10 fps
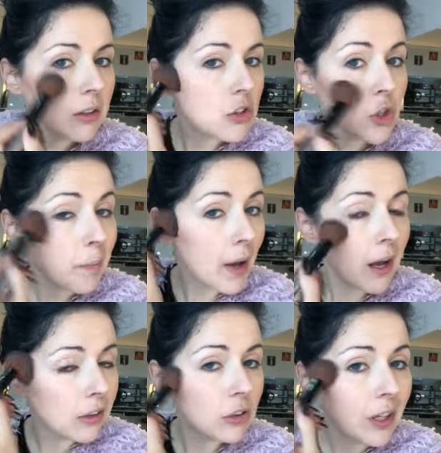Je
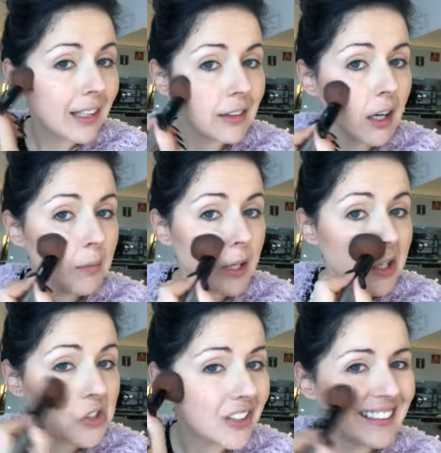pars de la tempe
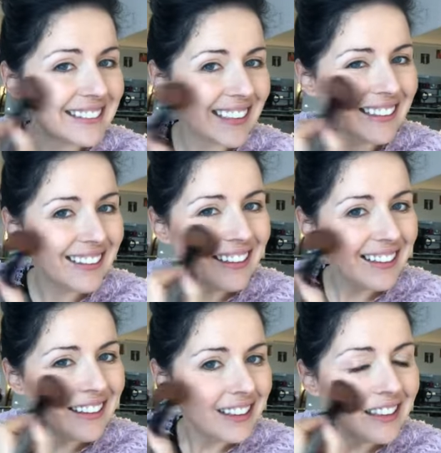et je descends
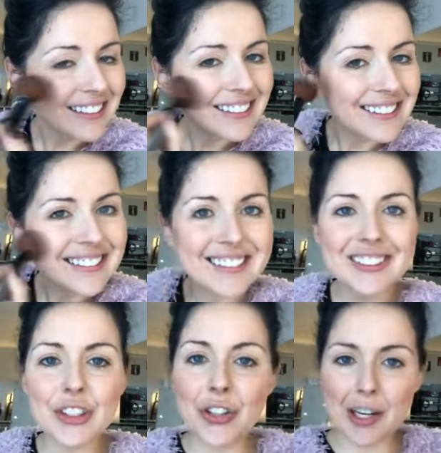
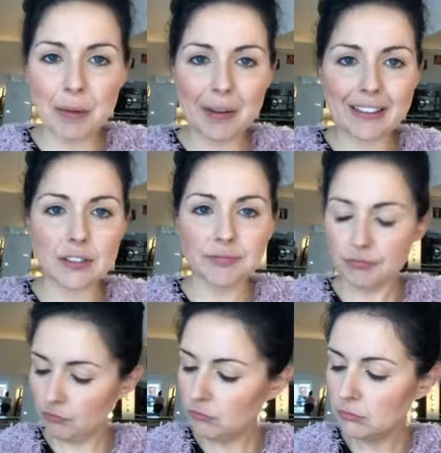sur la pommette.
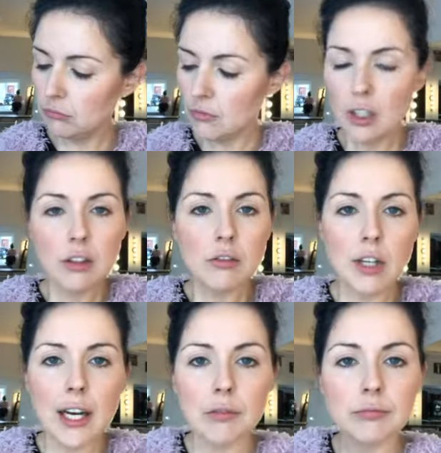
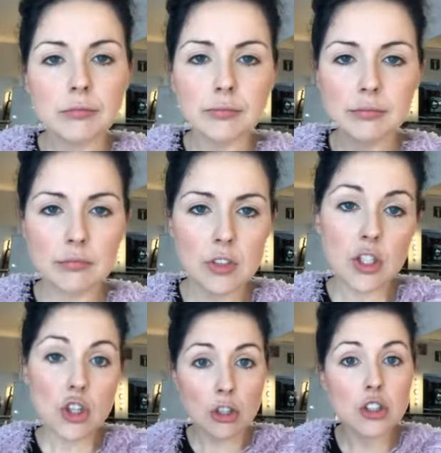Voilà,
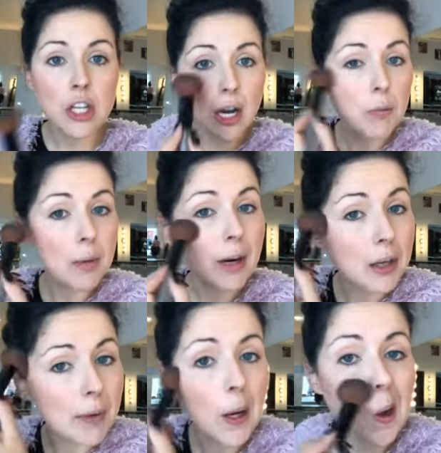déjà là, j'ai l'air moins
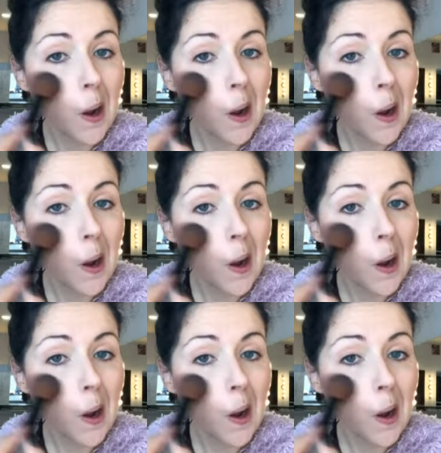blême, hein?